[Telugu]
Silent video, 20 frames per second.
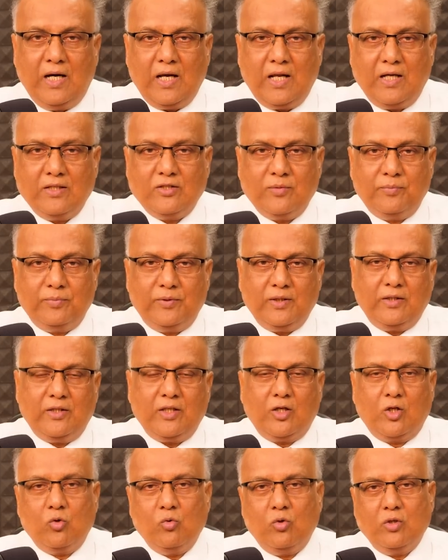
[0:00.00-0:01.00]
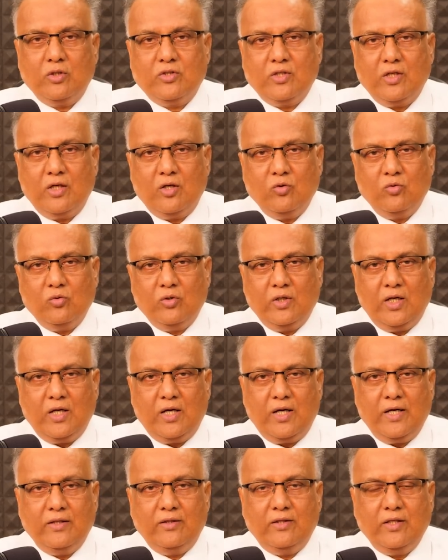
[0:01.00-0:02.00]
అలా చెప్తే తక్కువ వచ్చారు ఇలా
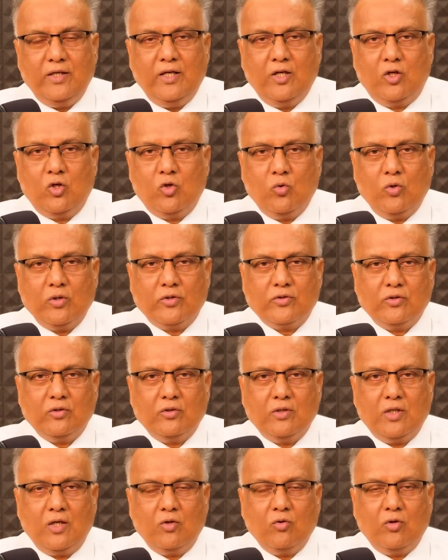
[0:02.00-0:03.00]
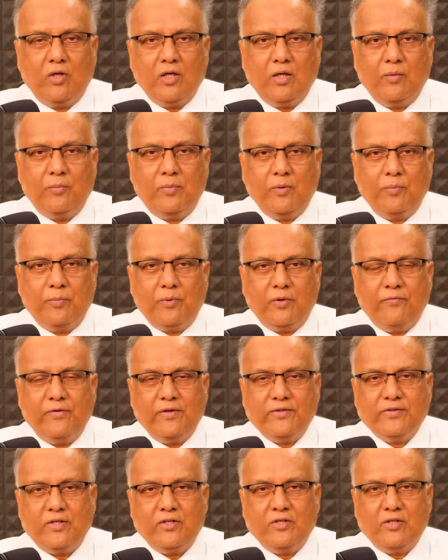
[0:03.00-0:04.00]
అయితే ఎక్కువ వస్తున్నారు అన్నప్పుడు
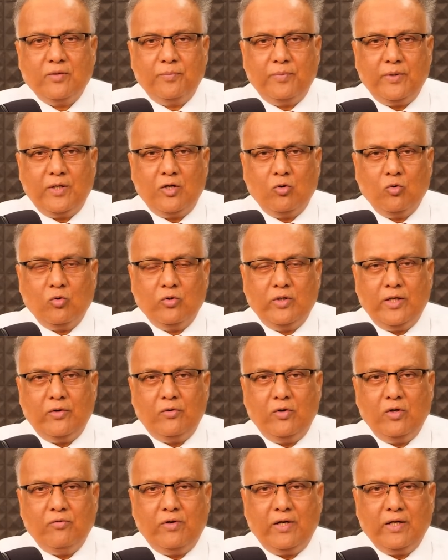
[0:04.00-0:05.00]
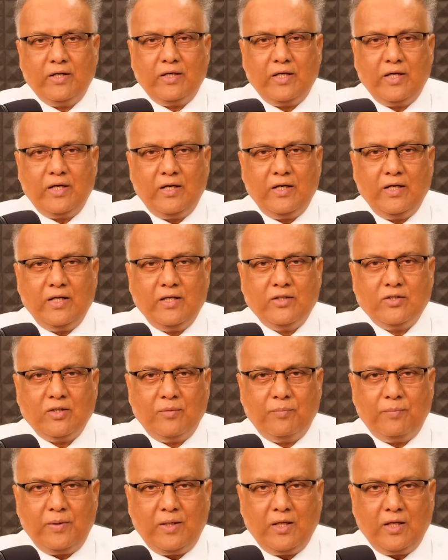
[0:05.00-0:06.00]
ప్రొఫెసర్ చెప్పాడు నువ్వు దేవుడి వాక్యాన్ని
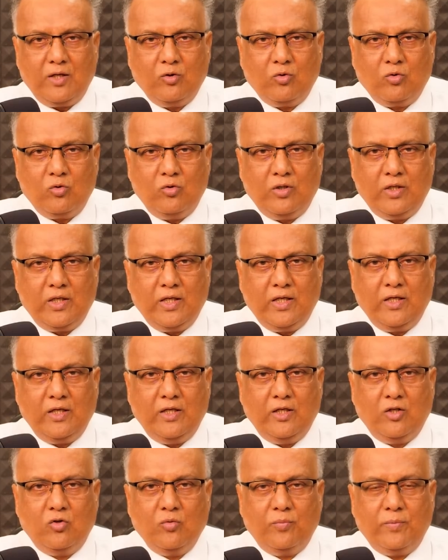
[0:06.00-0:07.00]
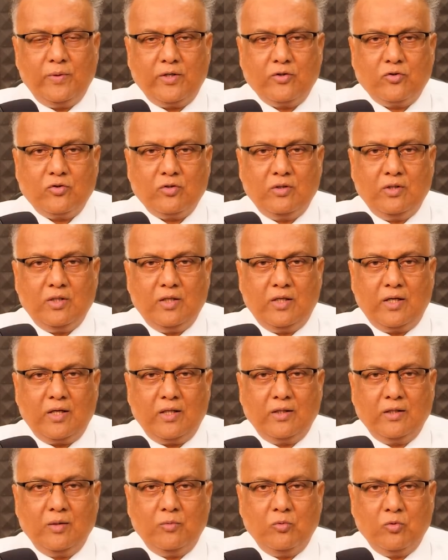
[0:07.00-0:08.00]
చెప్పాలనుకుంటే నీకు పరిశుద్ధ
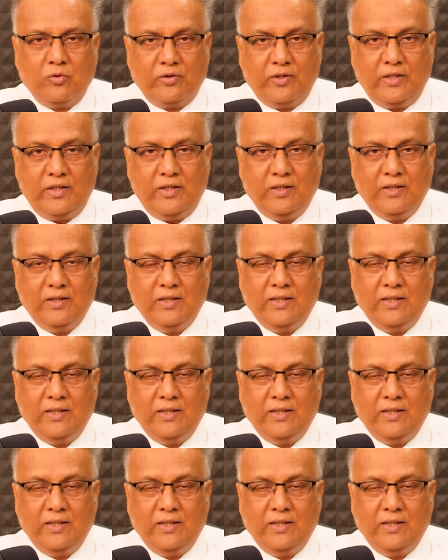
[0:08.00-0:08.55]
గ్రంథం ఉంది